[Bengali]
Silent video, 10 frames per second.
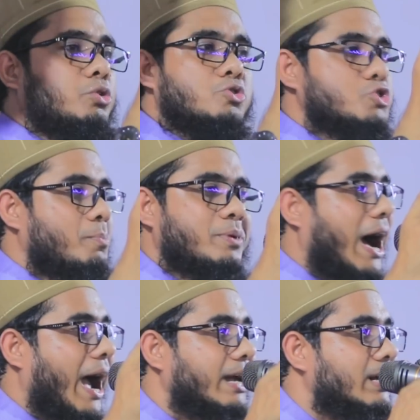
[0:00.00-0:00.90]
যদি নূর
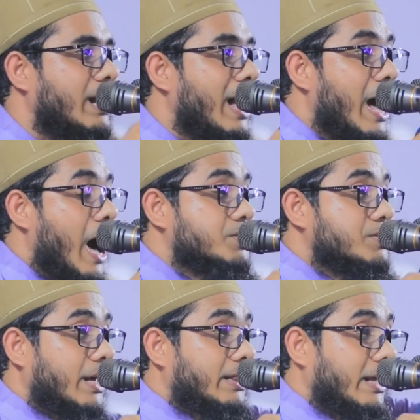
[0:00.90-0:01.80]
চমকায়
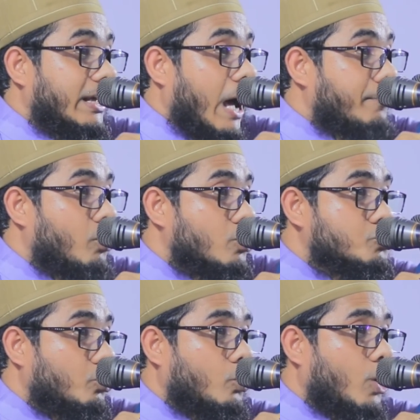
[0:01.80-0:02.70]
আজকের থেকে আমি
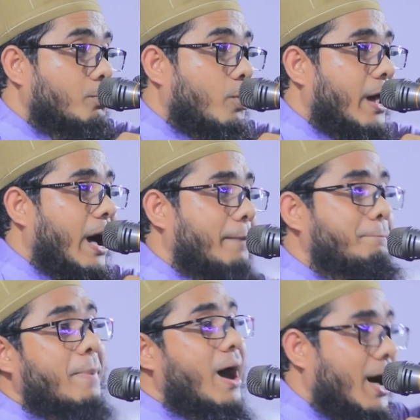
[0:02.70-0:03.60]
অজু করব না
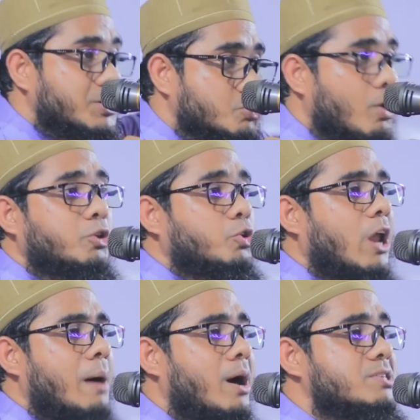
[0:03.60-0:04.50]
পাঁচ ভক্ত
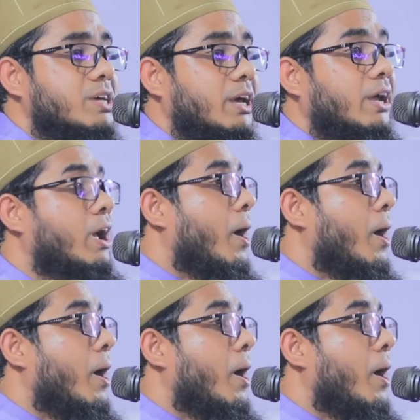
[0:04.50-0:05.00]
নামাজে